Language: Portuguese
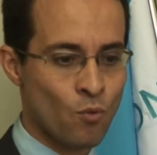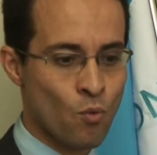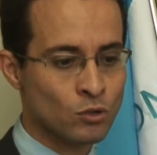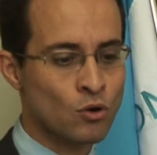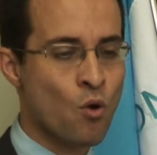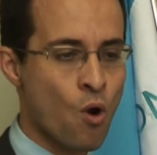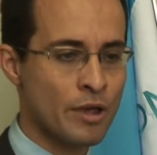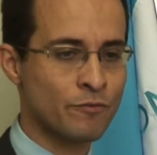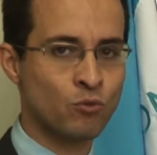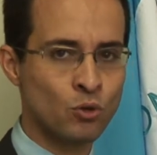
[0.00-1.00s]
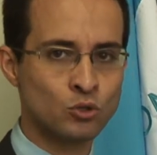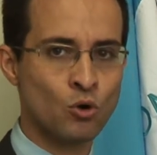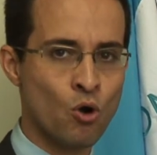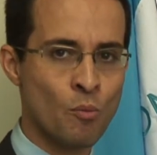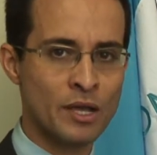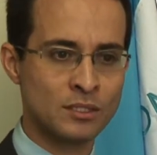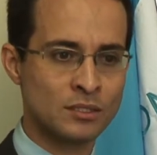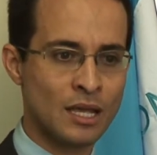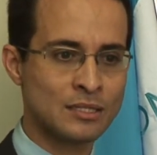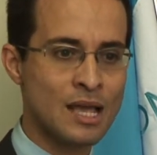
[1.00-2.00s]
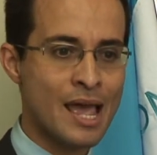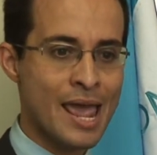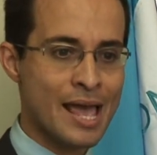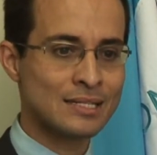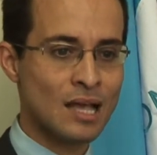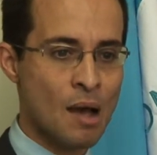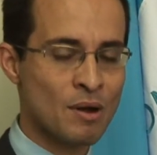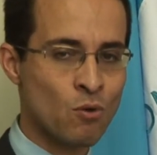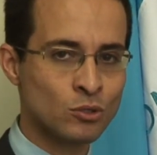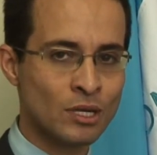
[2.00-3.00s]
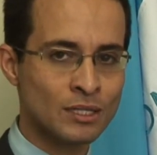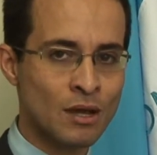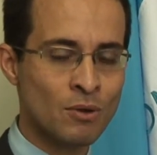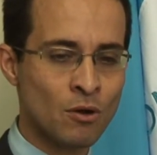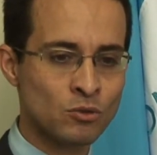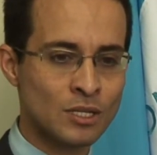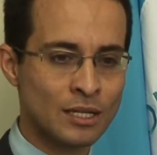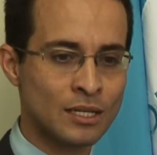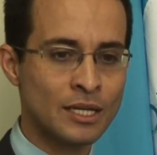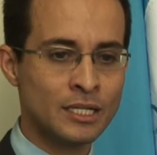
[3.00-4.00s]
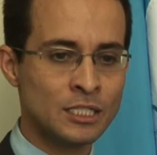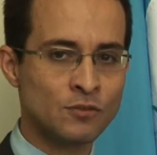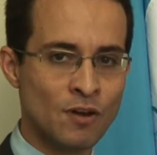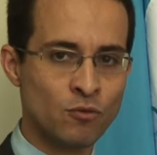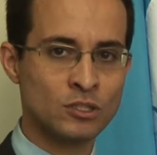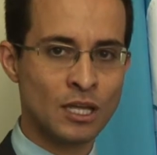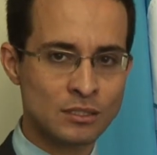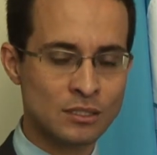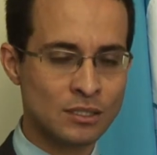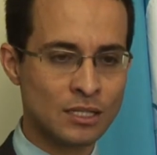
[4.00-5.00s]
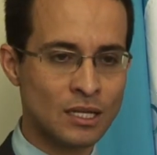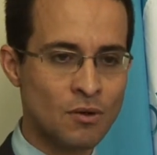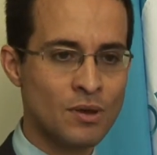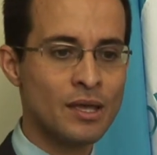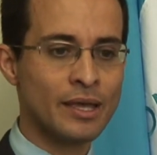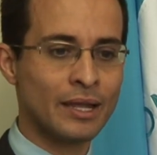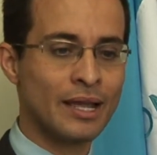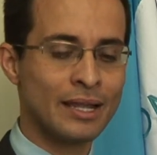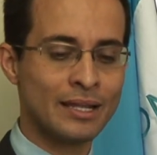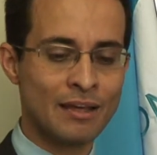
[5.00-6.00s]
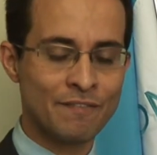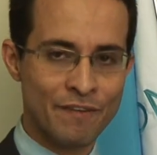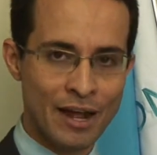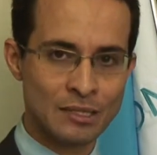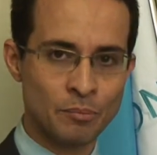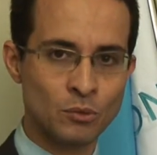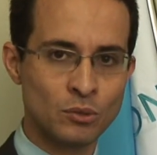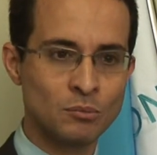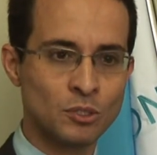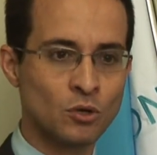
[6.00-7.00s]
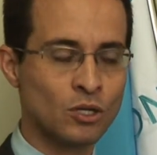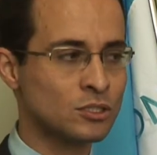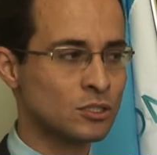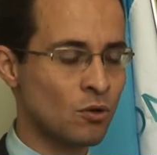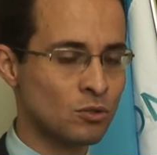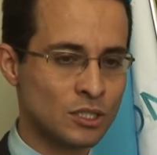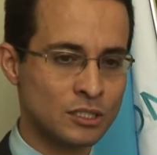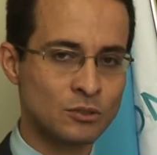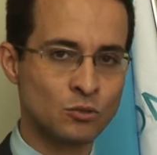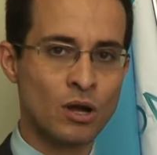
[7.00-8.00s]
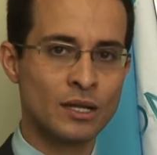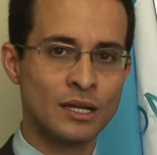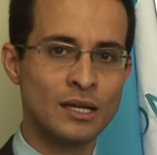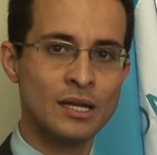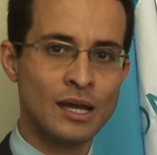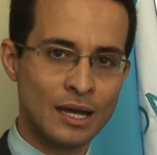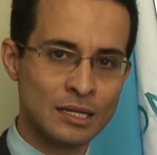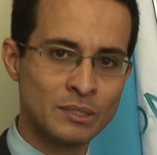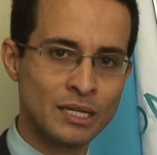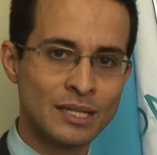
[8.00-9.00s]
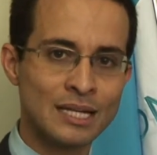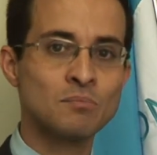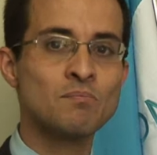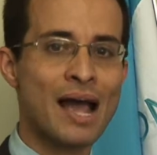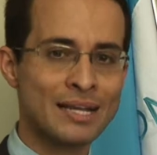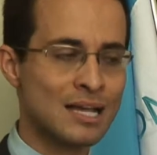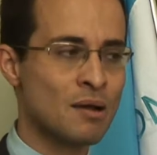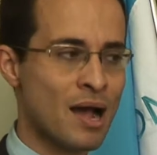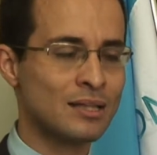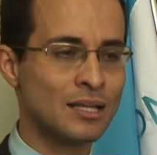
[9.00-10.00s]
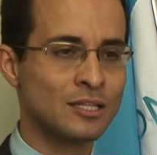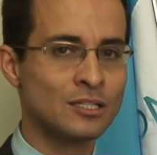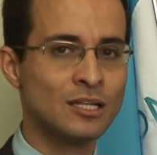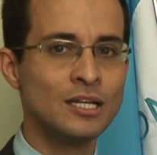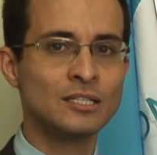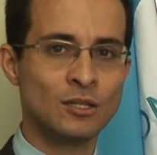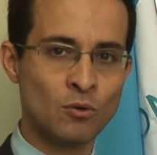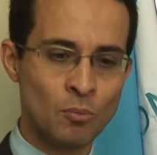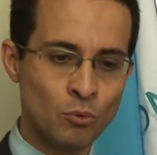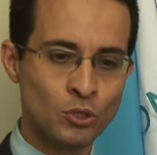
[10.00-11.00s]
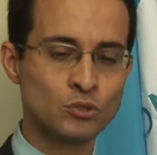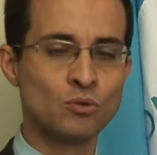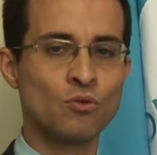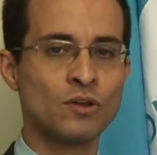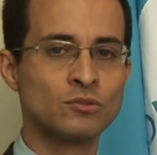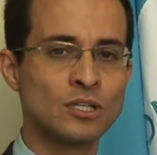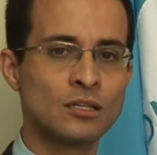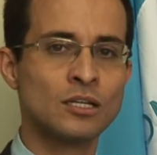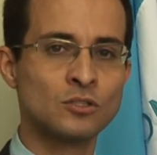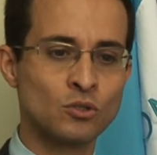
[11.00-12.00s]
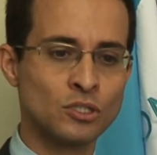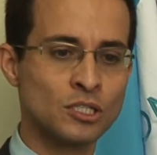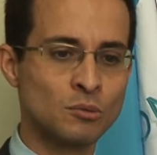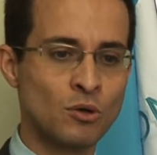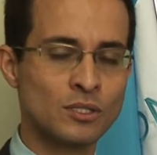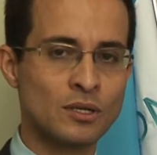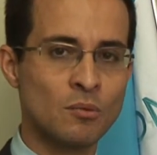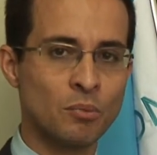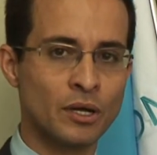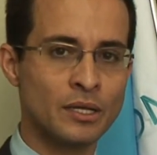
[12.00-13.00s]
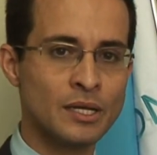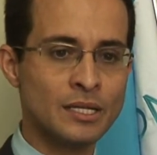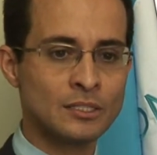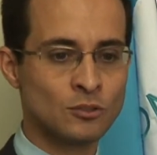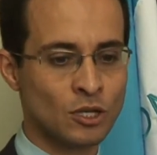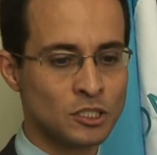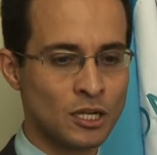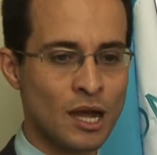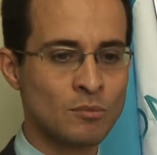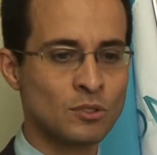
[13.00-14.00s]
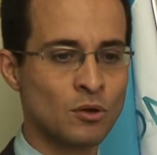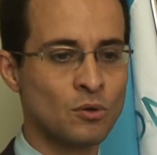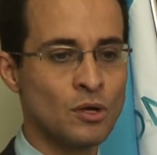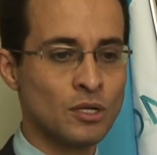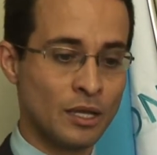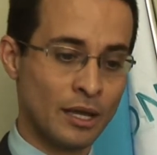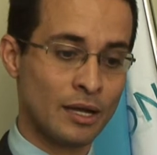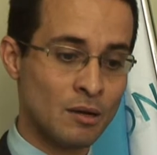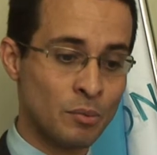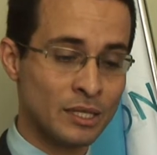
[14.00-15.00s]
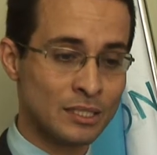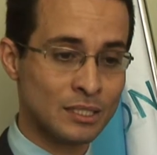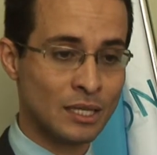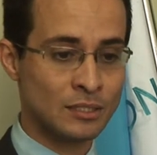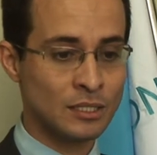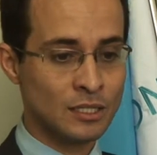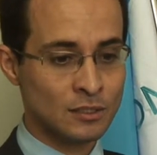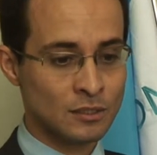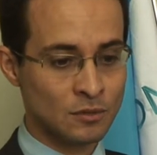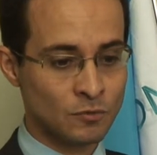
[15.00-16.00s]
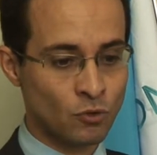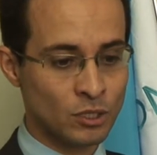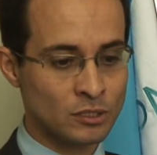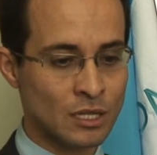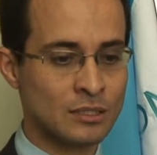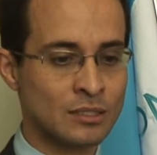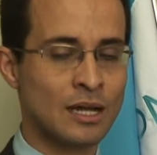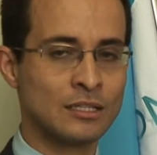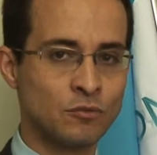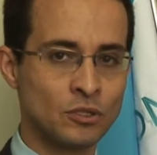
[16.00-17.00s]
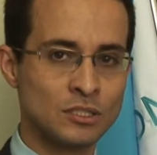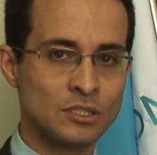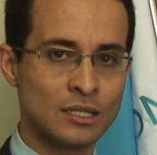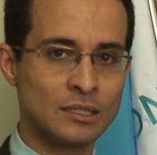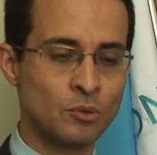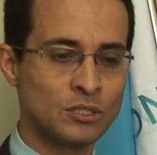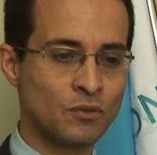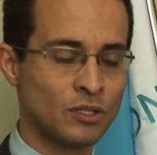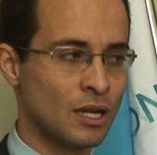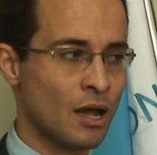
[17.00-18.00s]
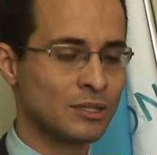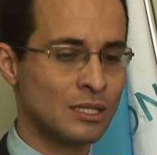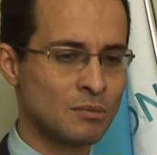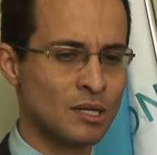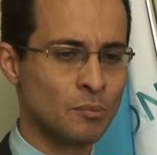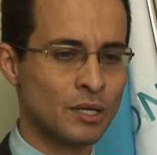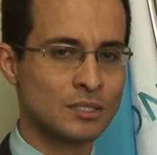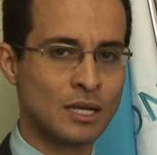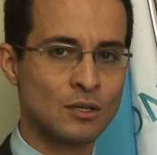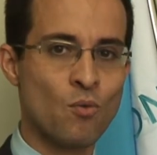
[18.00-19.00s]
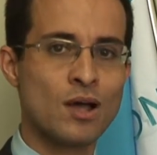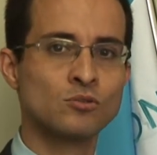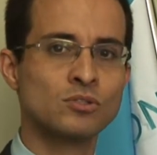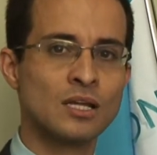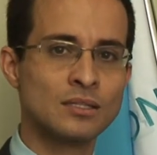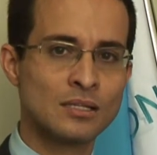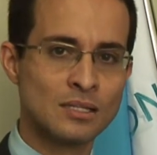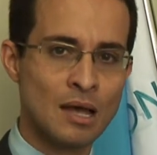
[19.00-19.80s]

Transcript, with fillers: quando ocorre furto ou roubo à residência, essa arma, quando ela não é usada em desfavor desse cidadão, ela é levada pelo criminoso, então, ou seja, torna a criminalidade mais armada ainda. Então, é por isso que o governo do Estado lançou de antemão essa campanha. Se nós chegarmos ao. É, a campanha já tem. Foi startada, foi iniciada na Polícia Federal, até semana passada, quase 200